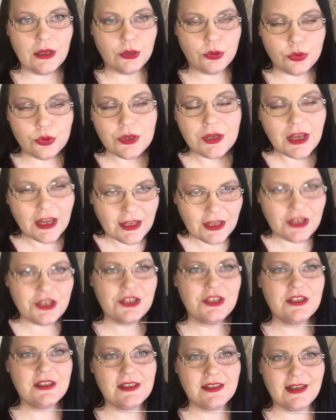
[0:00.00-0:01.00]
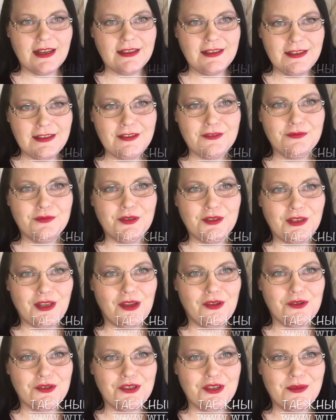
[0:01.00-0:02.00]
Ну и, конечно, заходите в мой
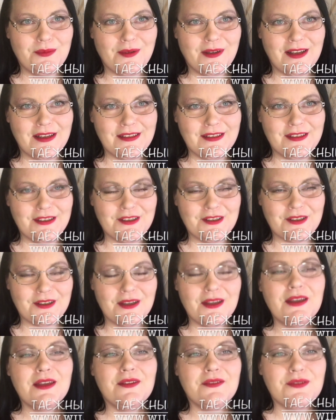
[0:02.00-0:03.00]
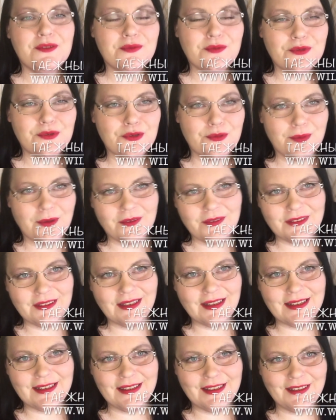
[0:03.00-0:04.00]
таежный магазинчик. Всего доброго,
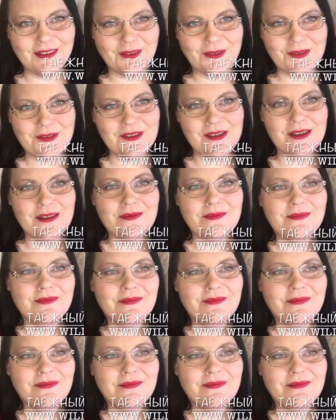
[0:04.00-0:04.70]
дорогие друзья!